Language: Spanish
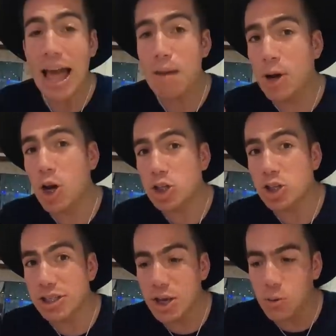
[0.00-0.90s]
Ah, bueno, eso
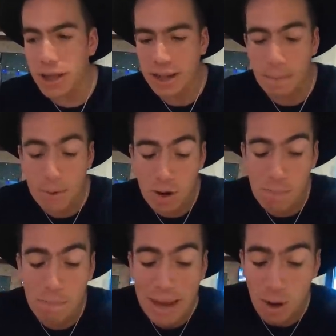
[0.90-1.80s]
sí se encuentra, pero el
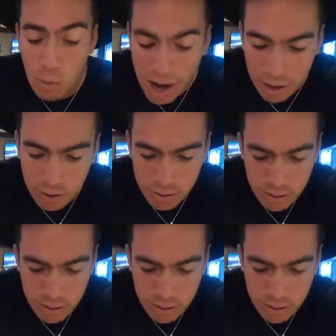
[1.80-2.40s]
peruano,